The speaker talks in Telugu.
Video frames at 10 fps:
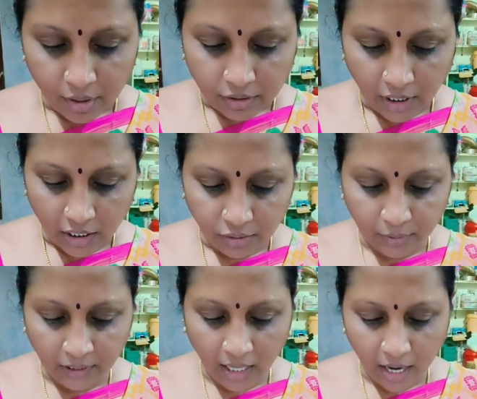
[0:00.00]

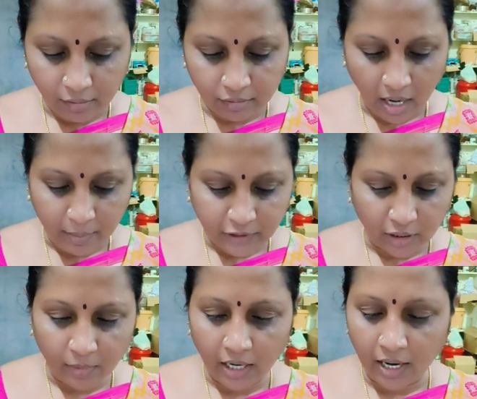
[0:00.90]
సరస్వతి గారు
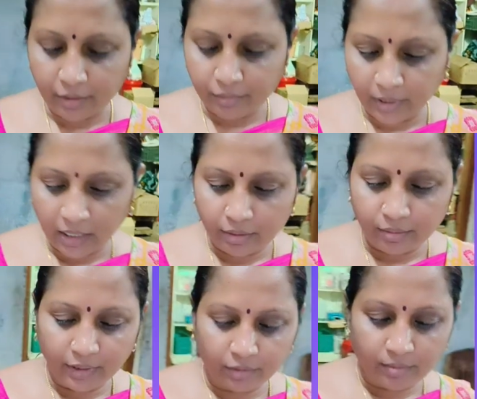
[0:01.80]
రామశర్మ గారు మీరు
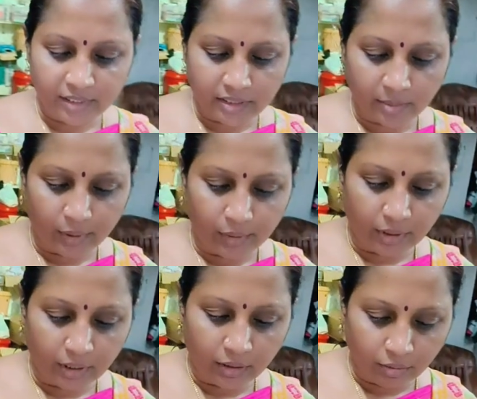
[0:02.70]
మీ కుటుంబ సభ్యులు
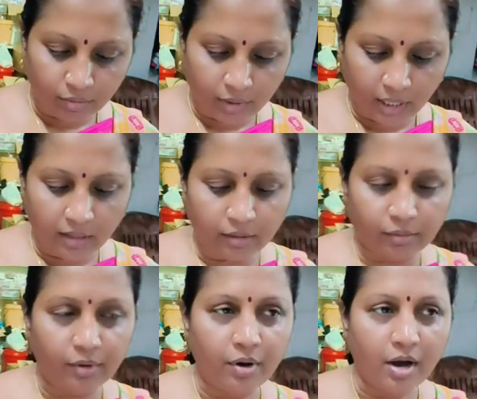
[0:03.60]
నిండు నూరేండ్లు
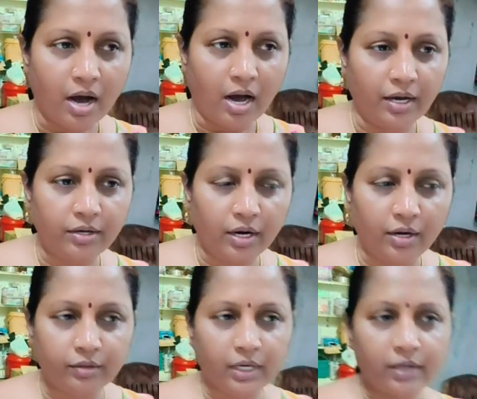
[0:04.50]

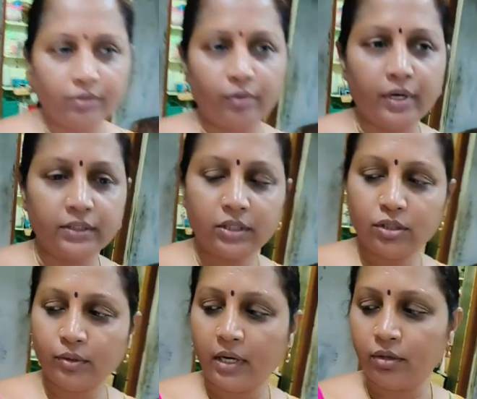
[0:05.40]
ఆయురారోగ్యాలతో
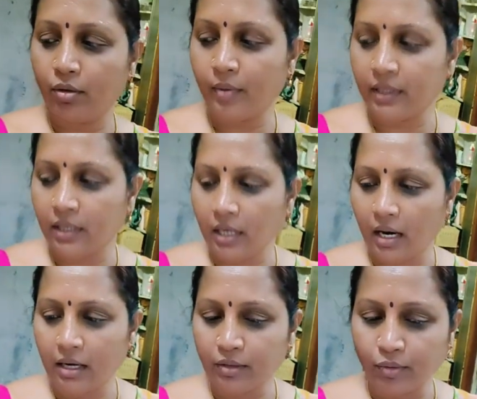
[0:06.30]
అష్టేశ్వరులతో
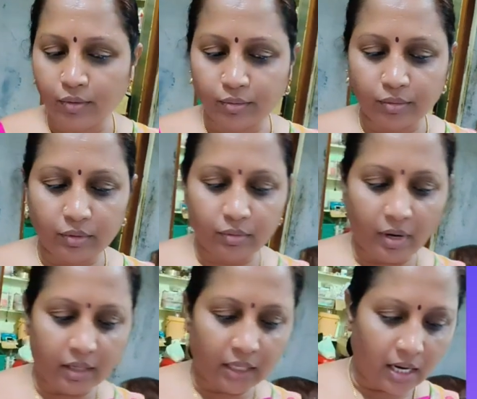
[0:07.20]
వర్ధిల్లాలని కోరుకుంటూ
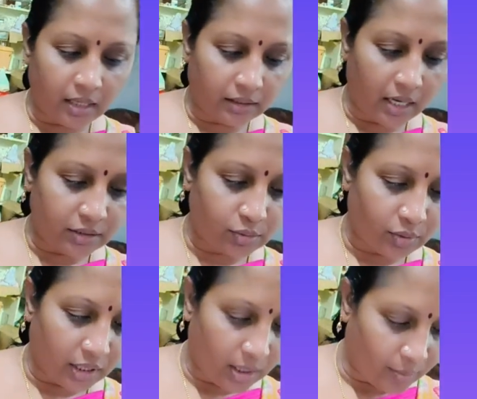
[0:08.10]
అన్నదాత
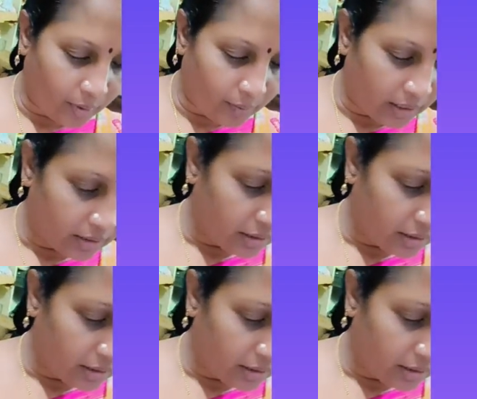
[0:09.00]
సుఖీ భవ